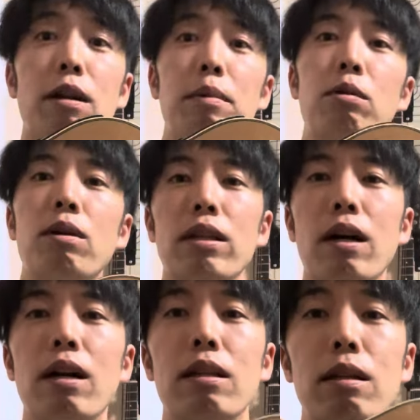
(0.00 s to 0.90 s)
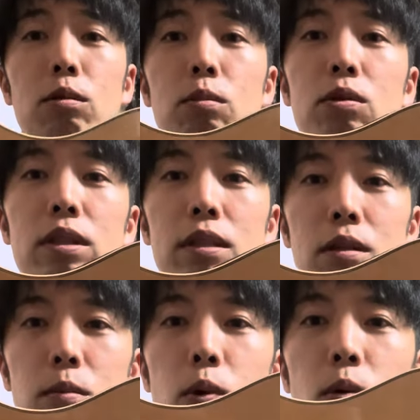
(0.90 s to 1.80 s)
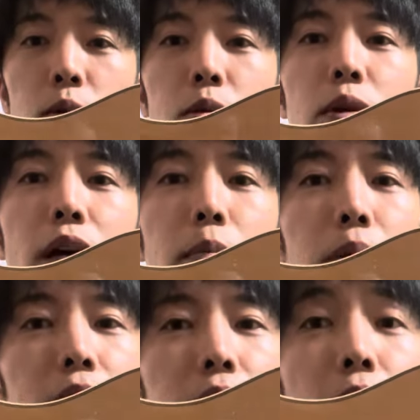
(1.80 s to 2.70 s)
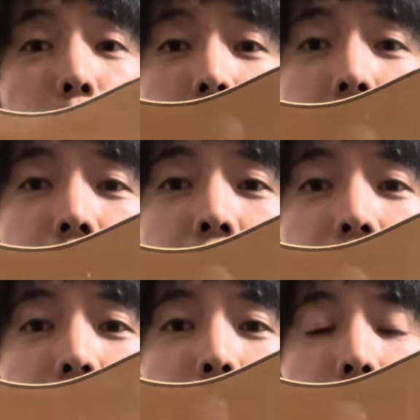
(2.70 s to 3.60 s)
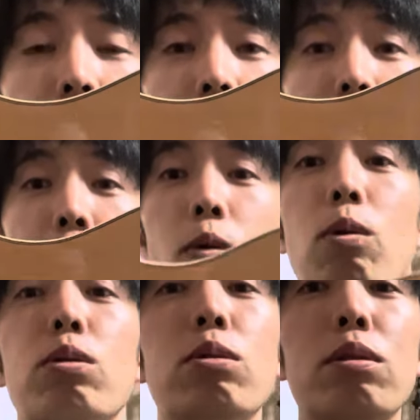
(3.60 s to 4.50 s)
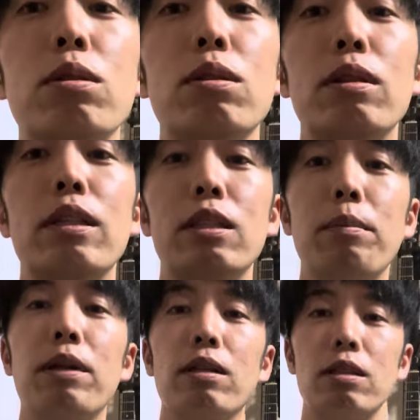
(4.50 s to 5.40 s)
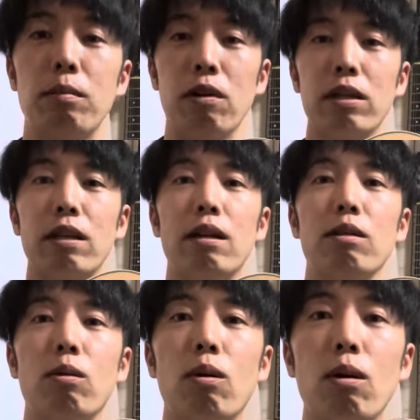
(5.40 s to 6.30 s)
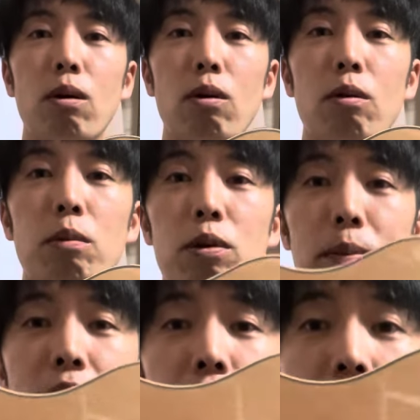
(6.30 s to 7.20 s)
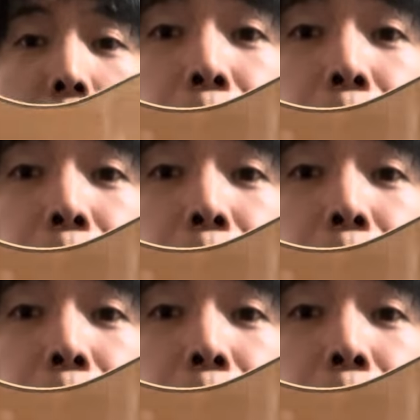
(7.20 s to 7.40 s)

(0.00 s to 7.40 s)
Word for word: べ動画流れたと思うんですけれども、音がやっぱり結構違ったので、最後補足で喋らせてもらいたいなと思いました。